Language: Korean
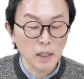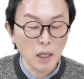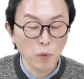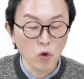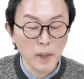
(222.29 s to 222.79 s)

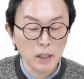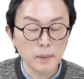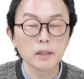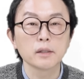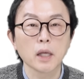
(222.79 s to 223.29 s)
새해 복 많이
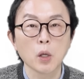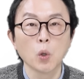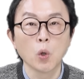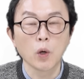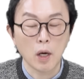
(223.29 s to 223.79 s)

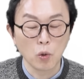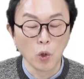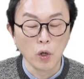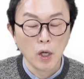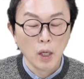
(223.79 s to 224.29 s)
받으세요
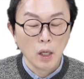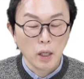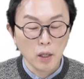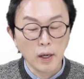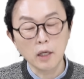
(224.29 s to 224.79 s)
라고
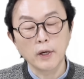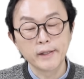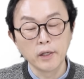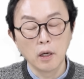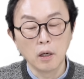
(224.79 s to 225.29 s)
연락이
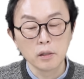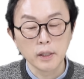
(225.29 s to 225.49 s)
왔어요.